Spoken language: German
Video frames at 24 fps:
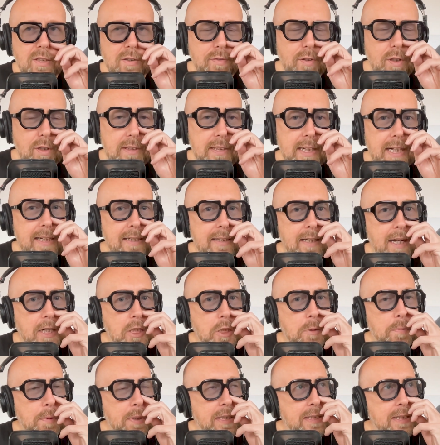sofort Geld
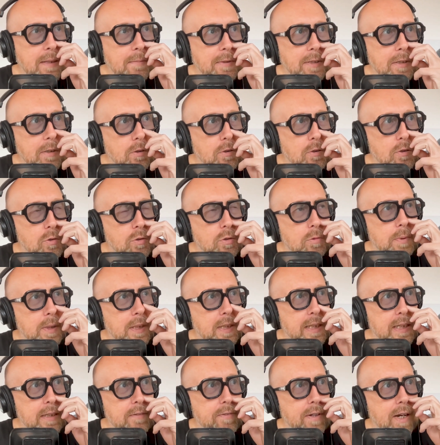einsparen. Jetzt habe ich so
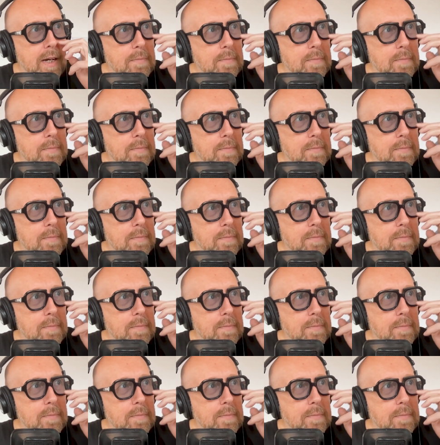überlegt,